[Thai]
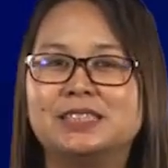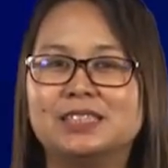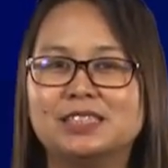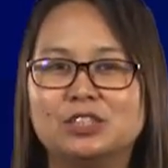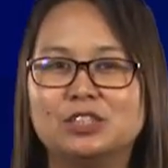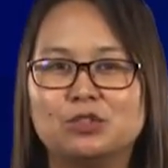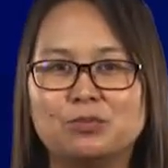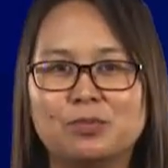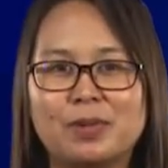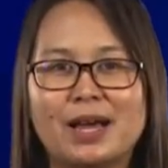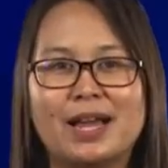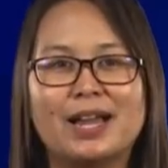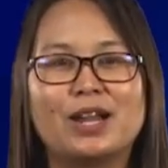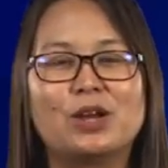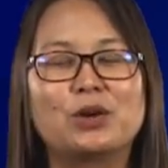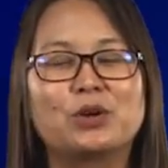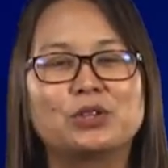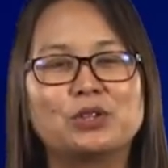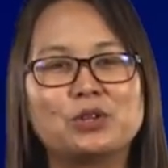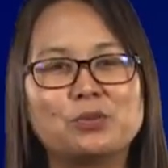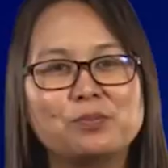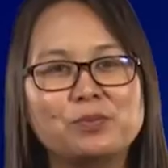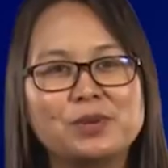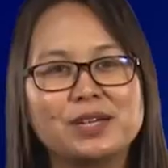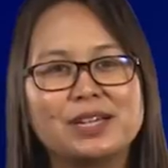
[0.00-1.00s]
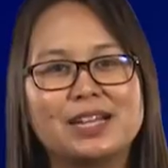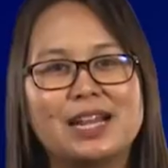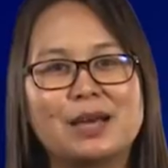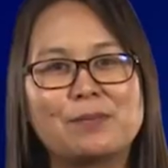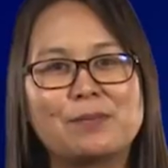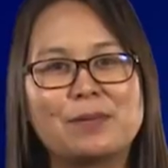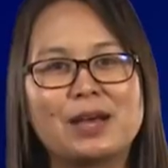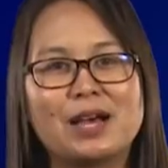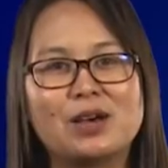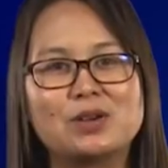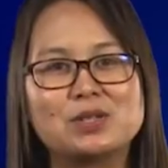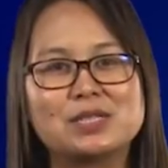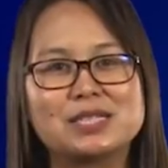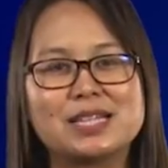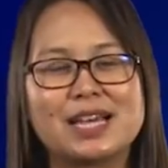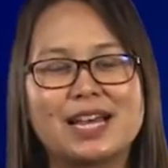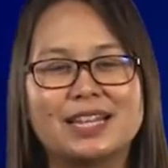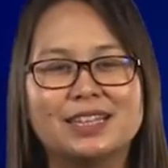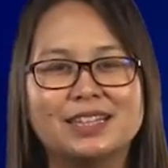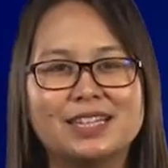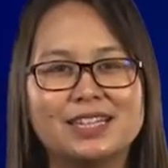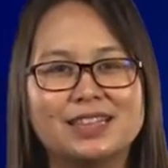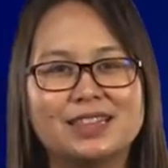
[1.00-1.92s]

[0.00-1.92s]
ตื่นมาเราก็ต้องเปิดรับข่าวสาร